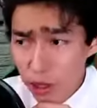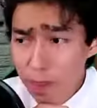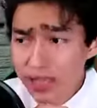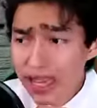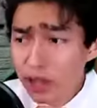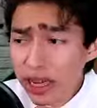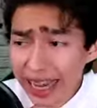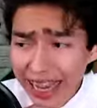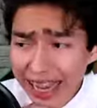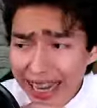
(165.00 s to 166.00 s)
Estoy pensando a
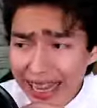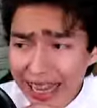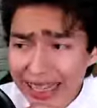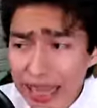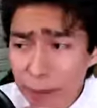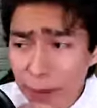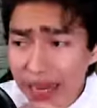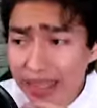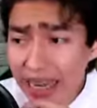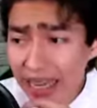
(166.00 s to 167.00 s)
creer que esa
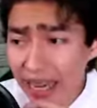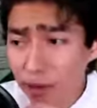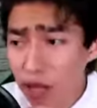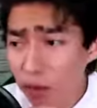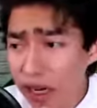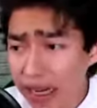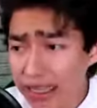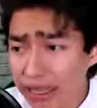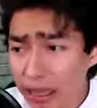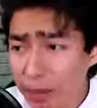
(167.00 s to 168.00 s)
parte en la que acabo de morir
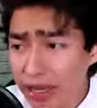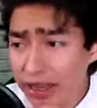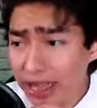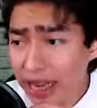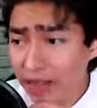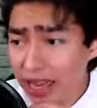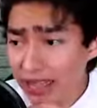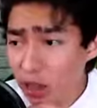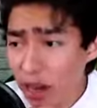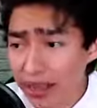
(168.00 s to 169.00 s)
recientemente la había
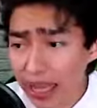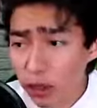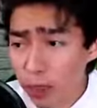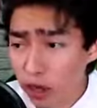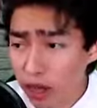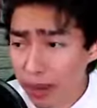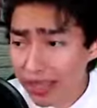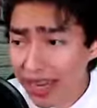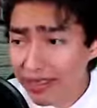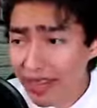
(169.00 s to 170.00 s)
estado ganando pero de
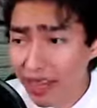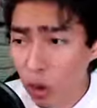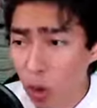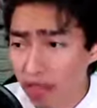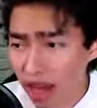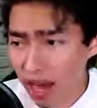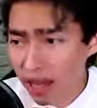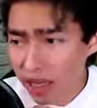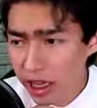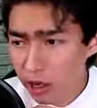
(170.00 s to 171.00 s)
manera inadecuada.
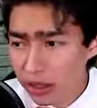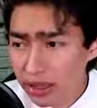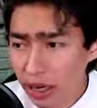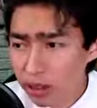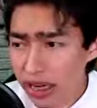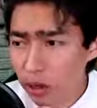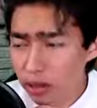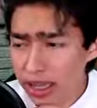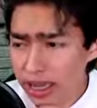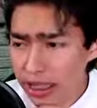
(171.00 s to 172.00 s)
Quiero intentar otra
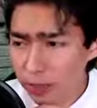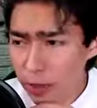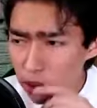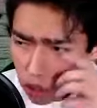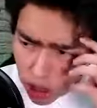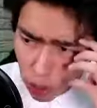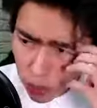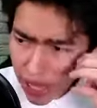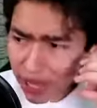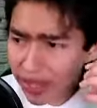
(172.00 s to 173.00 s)
cosa y espero yo que lo
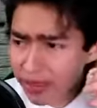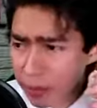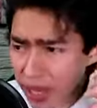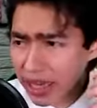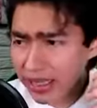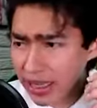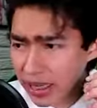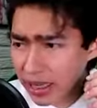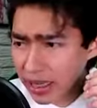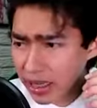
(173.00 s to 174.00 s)
pueda ganar también así.
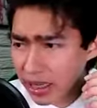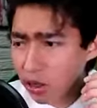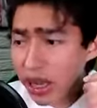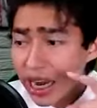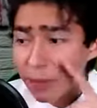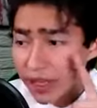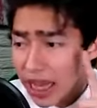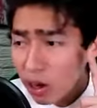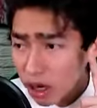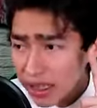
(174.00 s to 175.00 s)
Y creo que era la
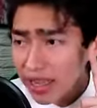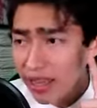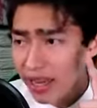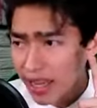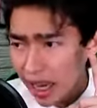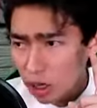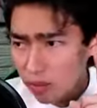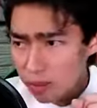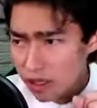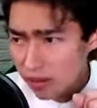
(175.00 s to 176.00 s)
manera correcta de
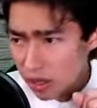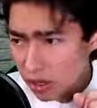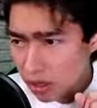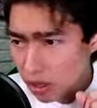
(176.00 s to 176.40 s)
ganarlo. Vamos a ver.